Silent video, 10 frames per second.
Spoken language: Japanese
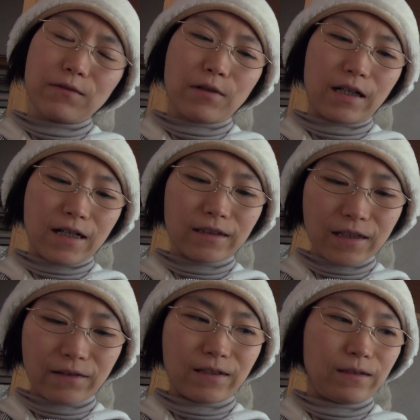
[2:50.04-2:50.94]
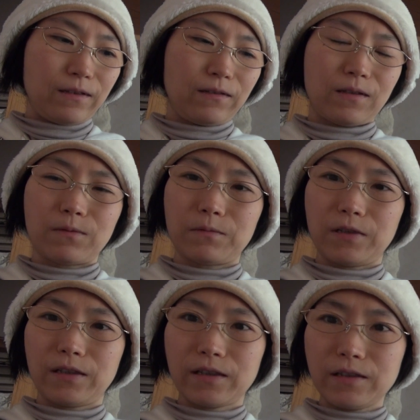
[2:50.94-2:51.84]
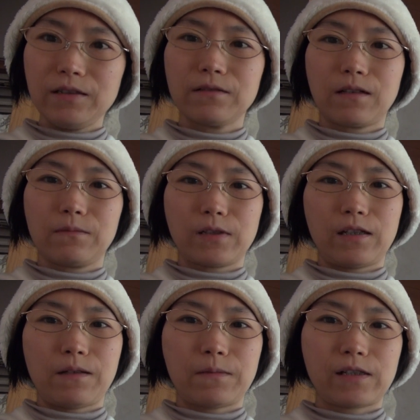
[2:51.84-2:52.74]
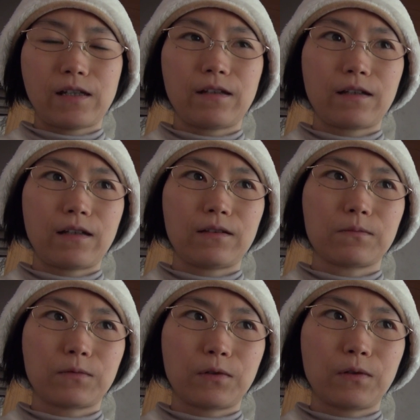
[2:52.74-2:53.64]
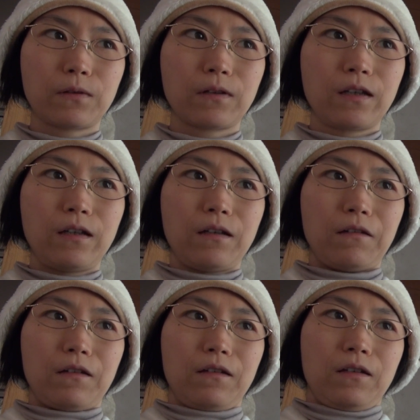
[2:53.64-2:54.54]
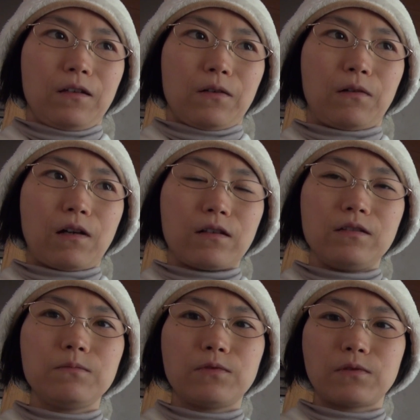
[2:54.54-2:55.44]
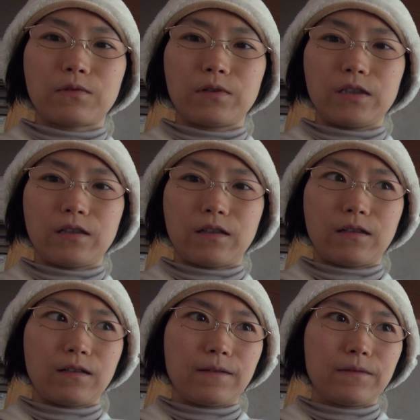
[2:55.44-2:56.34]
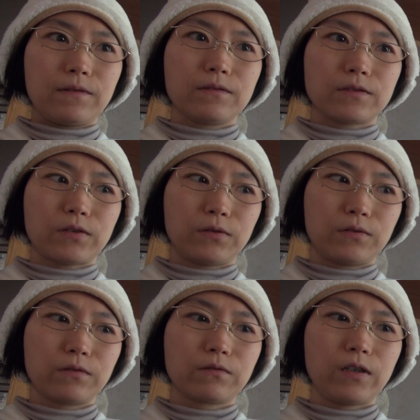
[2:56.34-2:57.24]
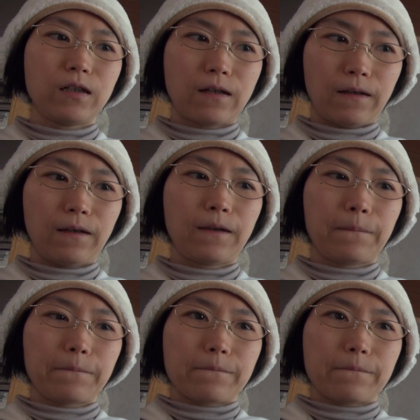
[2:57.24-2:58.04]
分かってくれって言っても難しいのかもしれませんけれども、他にもこうした騒音被害、